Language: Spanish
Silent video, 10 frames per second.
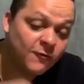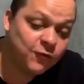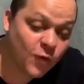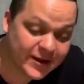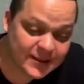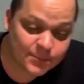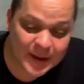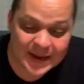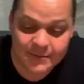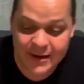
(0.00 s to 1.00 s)
Fuerte
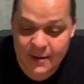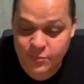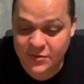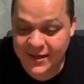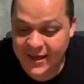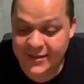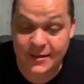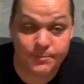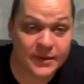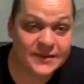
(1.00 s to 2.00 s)
para liberar, proteger,
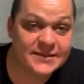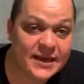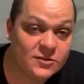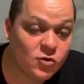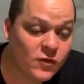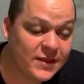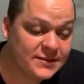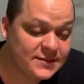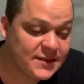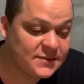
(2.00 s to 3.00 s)
independizar
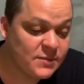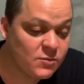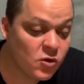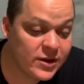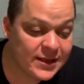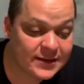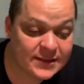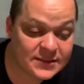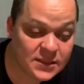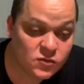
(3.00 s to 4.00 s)
todas estas memorias,
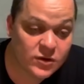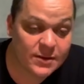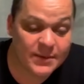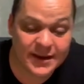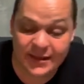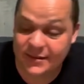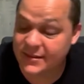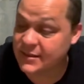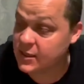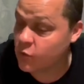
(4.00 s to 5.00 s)
residuos,
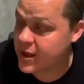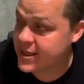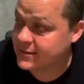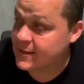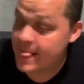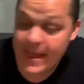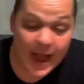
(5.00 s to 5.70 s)
remanentes y huellas.